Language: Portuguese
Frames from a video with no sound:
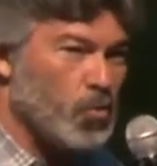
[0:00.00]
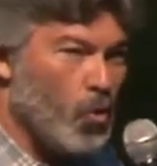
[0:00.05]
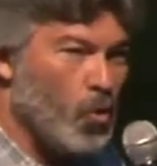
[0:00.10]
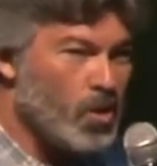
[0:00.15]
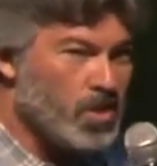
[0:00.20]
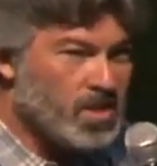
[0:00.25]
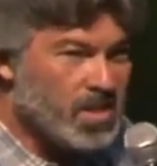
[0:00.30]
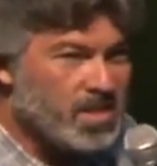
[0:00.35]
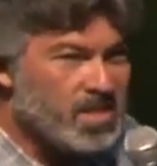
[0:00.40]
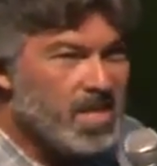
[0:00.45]

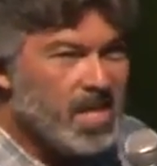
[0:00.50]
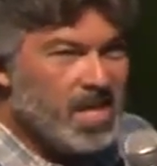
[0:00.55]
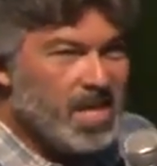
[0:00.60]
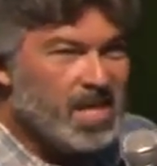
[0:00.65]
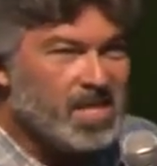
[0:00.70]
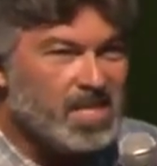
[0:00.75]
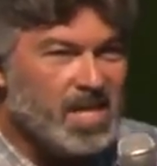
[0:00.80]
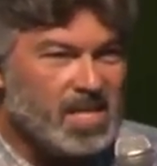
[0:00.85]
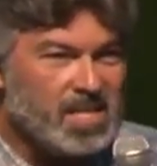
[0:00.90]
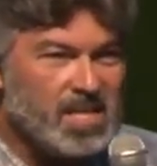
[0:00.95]
coisas,
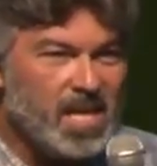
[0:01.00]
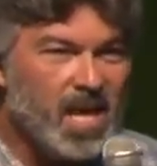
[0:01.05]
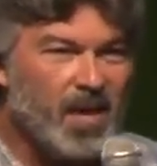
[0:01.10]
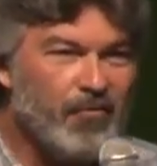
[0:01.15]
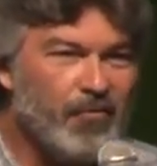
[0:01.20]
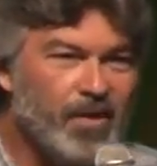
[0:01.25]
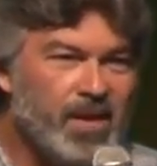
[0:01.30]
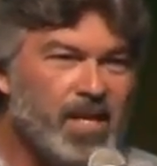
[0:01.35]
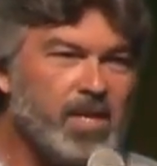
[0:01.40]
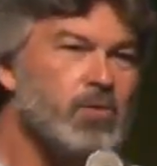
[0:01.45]
está se
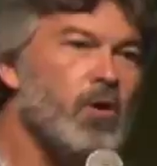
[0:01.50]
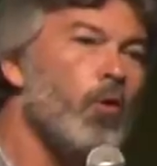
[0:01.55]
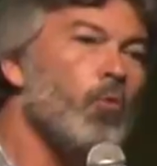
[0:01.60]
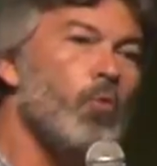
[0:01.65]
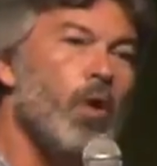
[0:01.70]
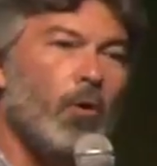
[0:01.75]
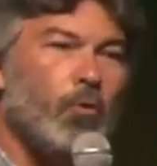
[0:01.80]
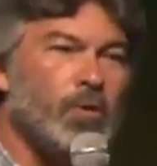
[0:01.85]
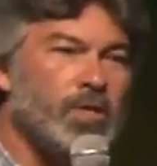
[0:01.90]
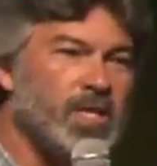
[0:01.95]
referindo a
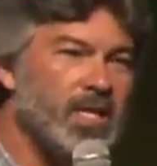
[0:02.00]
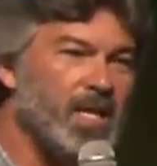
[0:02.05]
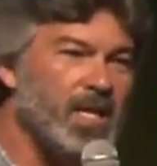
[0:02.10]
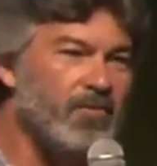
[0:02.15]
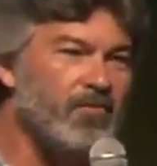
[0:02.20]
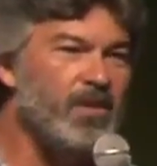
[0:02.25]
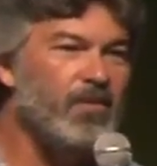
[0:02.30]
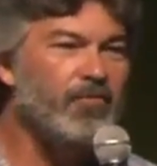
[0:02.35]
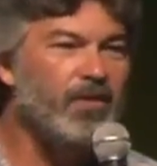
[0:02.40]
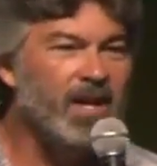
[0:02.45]
alguma coisa que
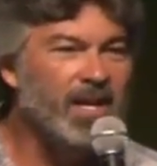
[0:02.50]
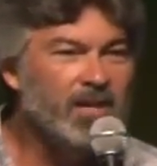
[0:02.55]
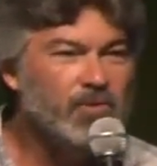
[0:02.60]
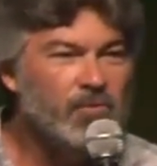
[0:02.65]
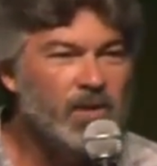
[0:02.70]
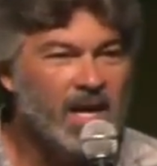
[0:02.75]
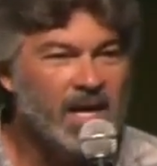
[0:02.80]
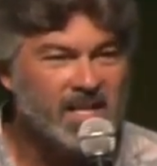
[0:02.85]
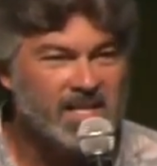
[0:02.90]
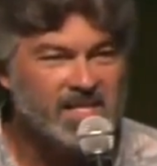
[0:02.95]
ele vinha
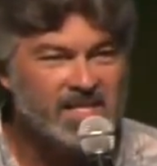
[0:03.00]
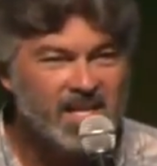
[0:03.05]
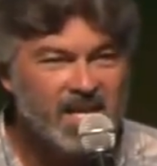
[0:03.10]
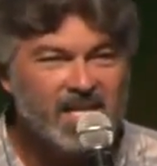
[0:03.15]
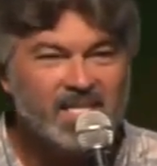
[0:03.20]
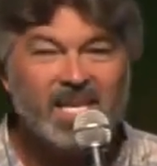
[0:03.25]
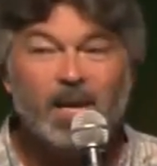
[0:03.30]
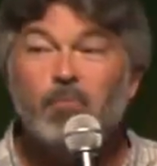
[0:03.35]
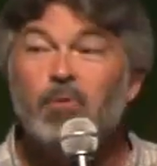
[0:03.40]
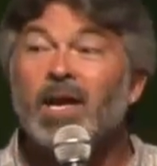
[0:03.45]
falando antes.
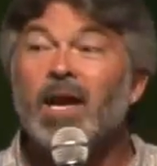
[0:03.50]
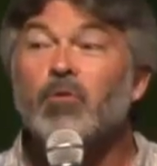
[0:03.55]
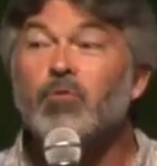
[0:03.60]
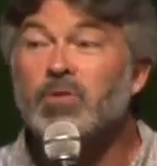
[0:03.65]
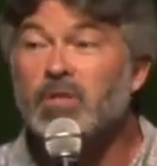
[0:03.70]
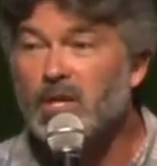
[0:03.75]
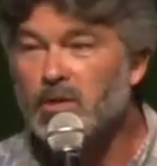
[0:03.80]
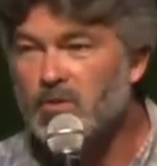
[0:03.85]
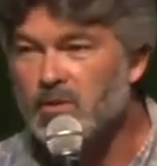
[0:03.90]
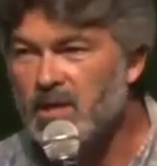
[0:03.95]
Sabe o que é que o
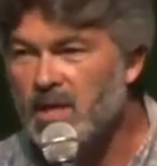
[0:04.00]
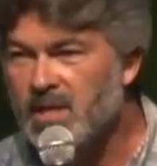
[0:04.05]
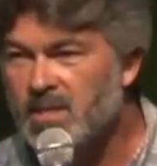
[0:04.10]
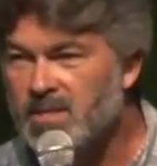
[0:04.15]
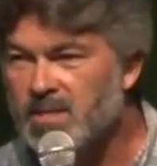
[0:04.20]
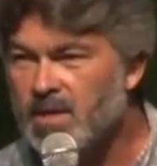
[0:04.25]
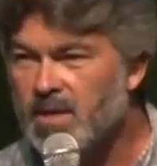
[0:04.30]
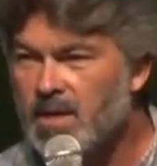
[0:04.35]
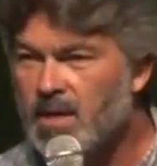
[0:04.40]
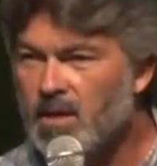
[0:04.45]
texto
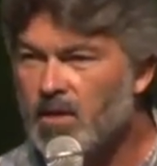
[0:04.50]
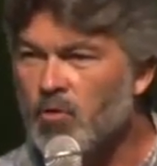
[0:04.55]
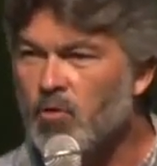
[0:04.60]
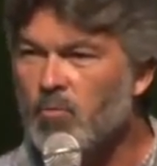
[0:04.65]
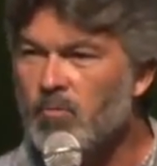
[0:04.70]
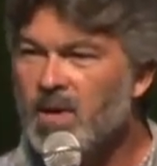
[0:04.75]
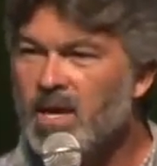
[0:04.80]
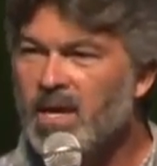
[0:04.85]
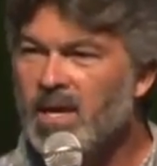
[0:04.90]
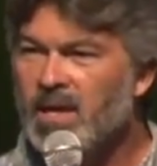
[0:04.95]
diz?
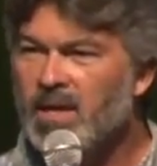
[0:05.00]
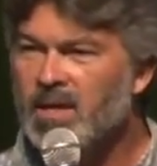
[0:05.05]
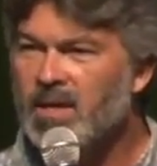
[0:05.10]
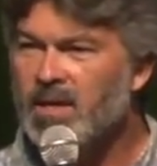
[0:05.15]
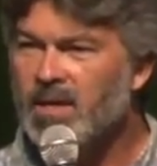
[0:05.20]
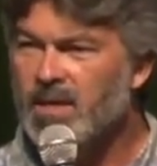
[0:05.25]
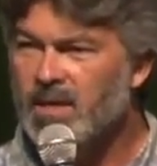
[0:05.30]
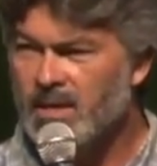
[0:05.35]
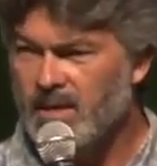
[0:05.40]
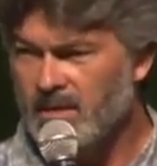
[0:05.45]
Comer,
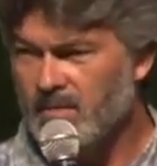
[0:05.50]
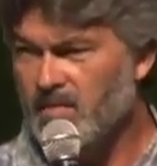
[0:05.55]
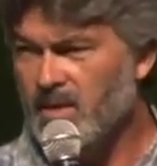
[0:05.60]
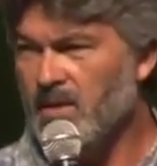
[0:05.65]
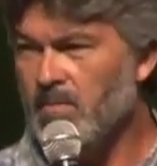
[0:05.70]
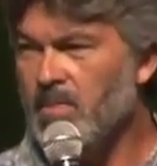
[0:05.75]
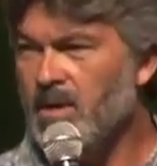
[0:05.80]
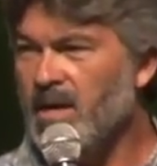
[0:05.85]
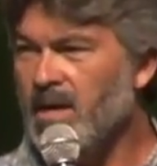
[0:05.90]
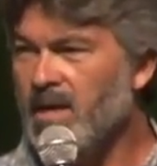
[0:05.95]

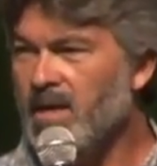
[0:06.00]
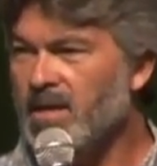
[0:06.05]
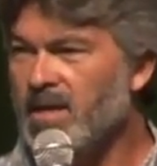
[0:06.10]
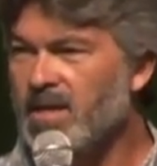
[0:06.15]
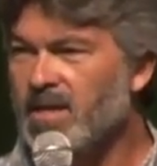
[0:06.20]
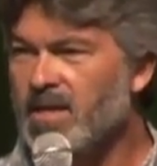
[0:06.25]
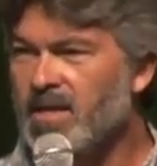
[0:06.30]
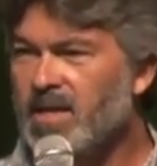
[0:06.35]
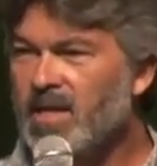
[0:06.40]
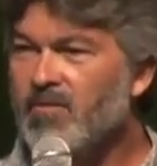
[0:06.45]
beber
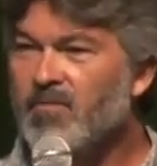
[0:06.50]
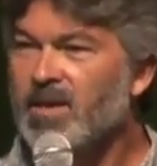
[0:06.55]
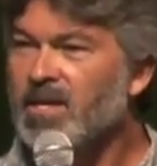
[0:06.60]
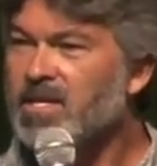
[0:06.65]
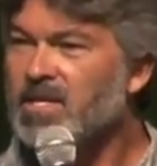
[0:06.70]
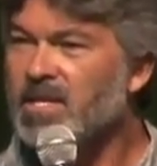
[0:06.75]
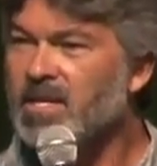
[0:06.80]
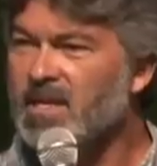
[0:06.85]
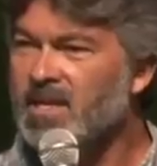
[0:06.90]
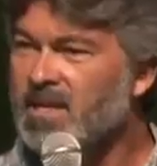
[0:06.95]
e
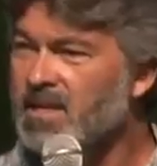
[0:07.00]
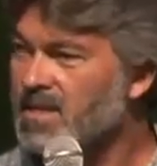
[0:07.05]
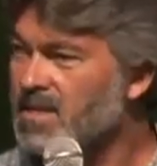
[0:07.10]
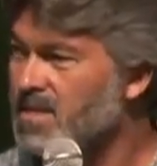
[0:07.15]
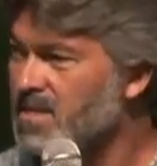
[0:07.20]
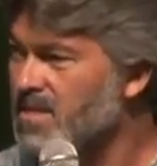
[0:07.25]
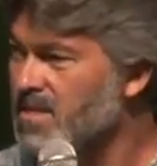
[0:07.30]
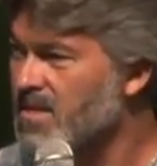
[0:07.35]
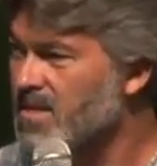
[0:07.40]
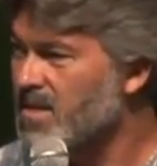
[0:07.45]
vestir.
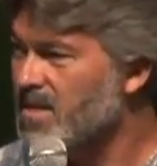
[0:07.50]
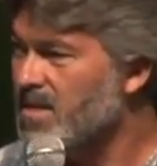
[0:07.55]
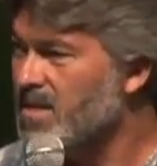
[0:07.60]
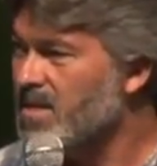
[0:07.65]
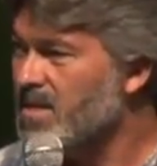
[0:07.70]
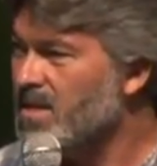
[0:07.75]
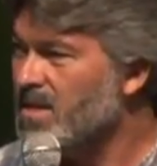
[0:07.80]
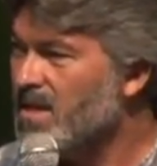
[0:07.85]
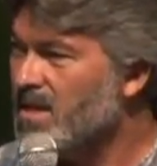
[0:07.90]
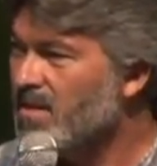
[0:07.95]

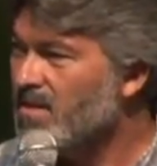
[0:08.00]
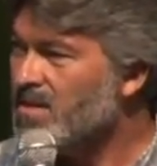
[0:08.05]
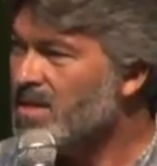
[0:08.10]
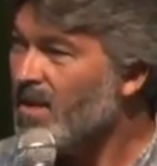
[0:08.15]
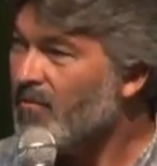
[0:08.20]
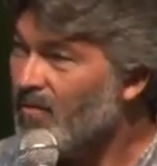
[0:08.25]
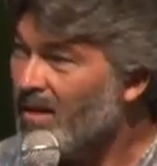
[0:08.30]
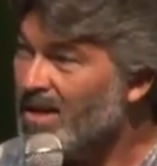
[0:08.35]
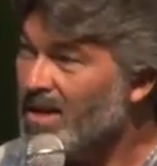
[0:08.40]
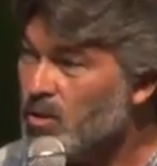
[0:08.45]

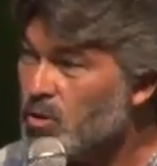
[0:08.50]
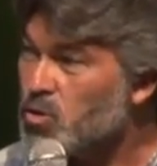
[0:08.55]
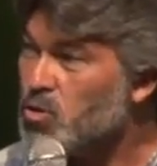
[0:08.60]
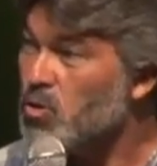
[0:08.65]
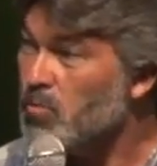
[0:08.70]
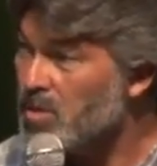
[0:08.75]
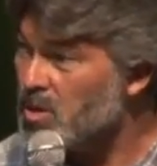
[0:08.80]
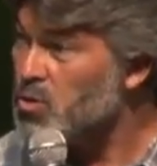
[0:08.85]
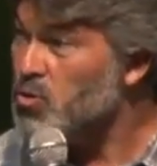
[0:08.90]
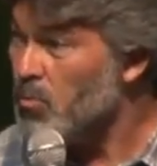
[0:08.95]
Está falando
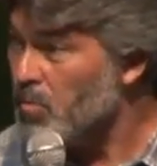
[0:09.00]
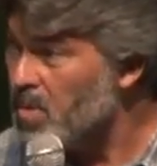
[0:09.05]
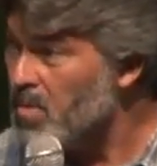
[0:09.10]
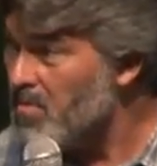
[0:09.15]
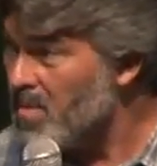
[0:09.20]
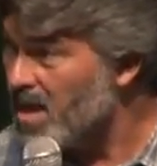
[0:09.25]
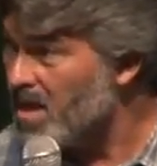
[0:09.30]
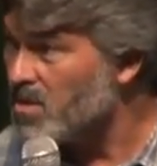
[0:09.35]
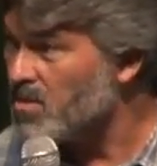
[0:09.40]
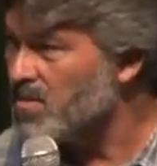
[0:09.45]
sobre
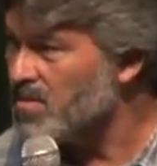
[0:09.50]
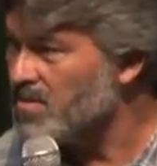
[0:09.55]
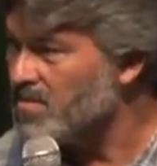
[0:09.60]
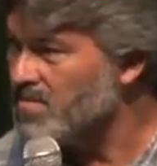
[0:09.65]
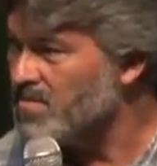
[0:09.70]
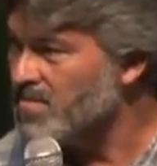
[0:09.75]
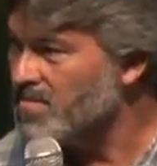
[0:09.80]
suprimento.